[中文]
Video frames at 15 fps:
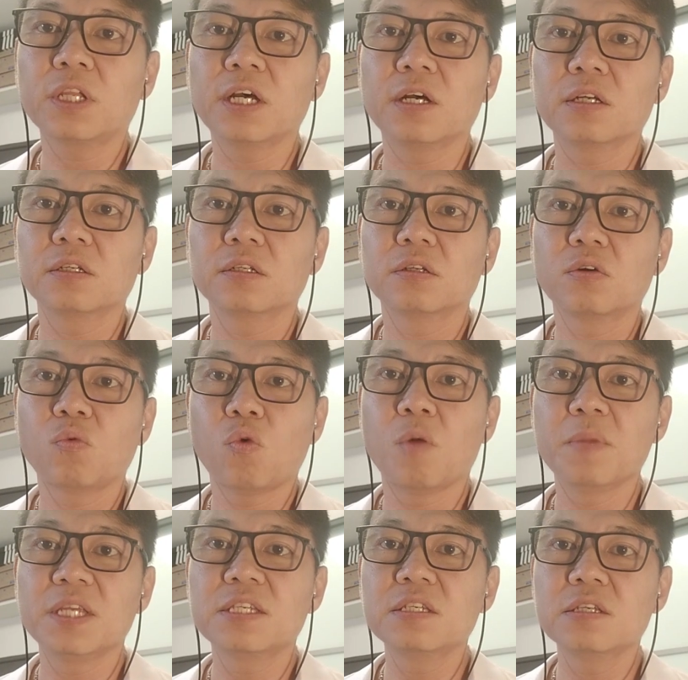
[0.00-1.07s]
的，我
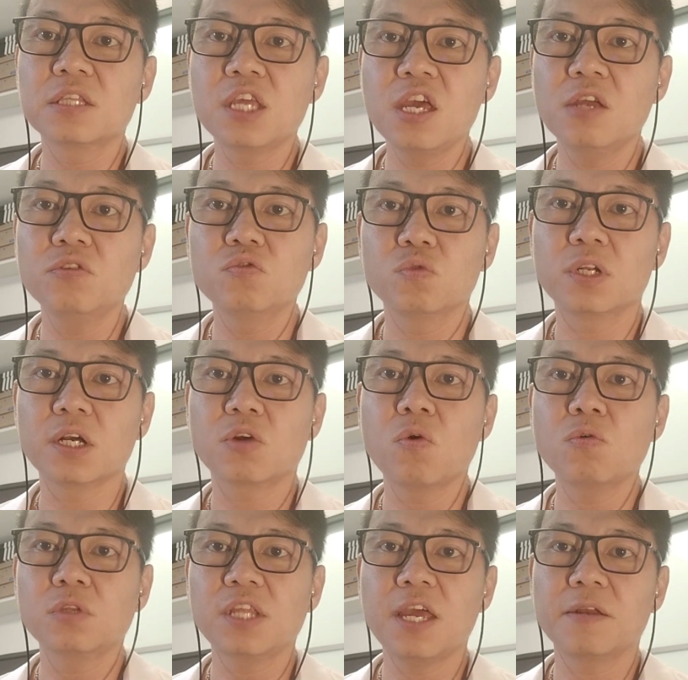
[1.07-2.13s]
们是天主的
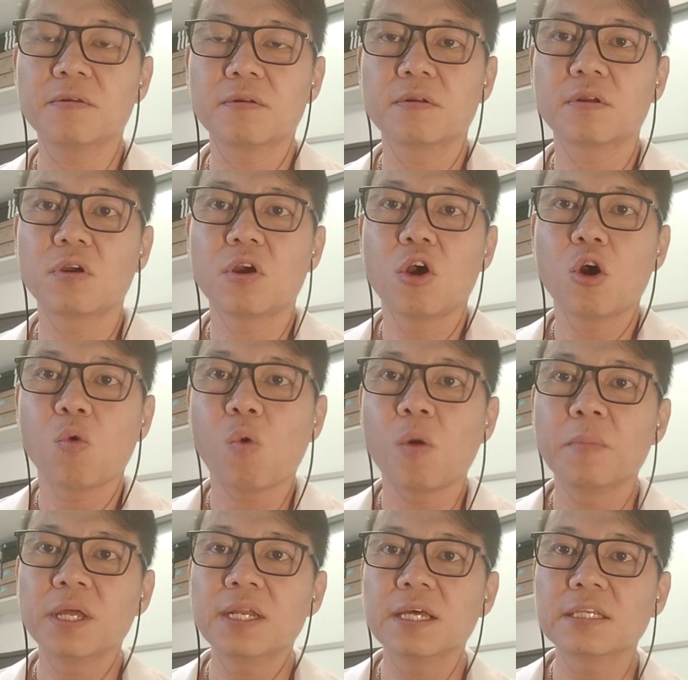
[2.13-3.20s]
宫殿，我
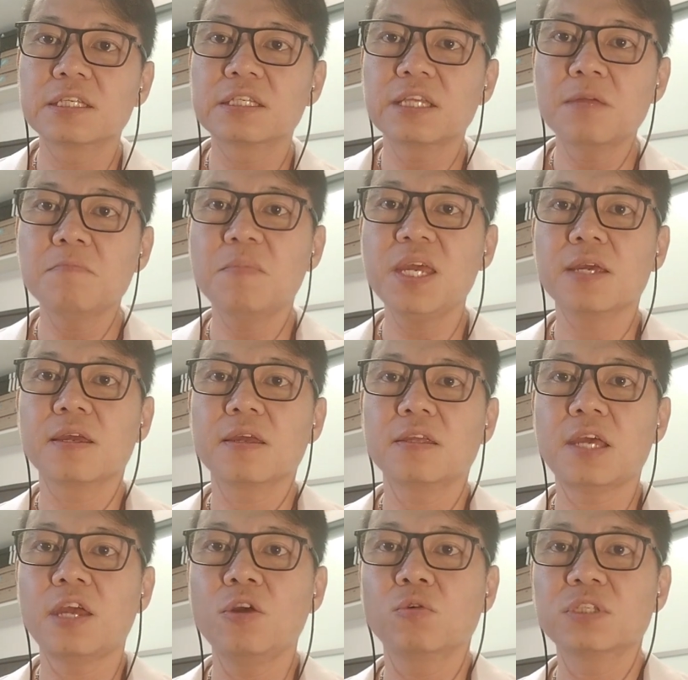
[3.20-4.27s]
们的生命
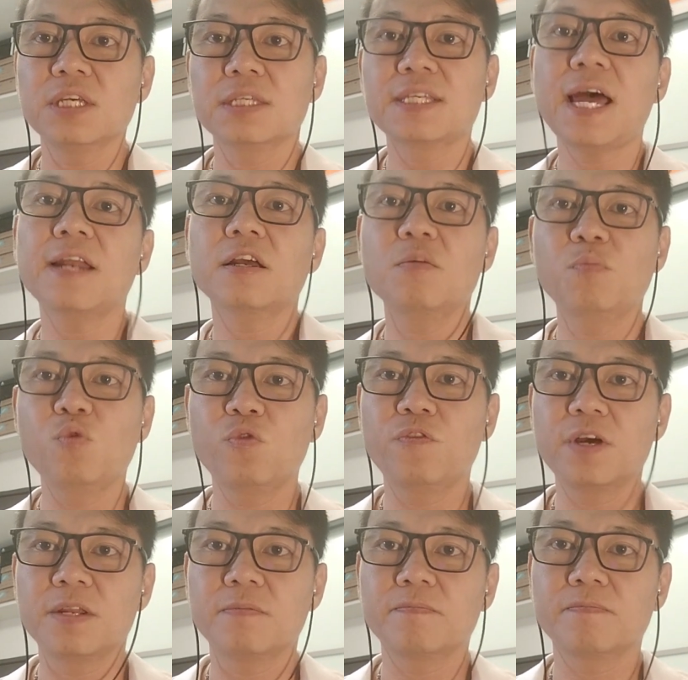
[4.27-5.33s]
也有这三个部分。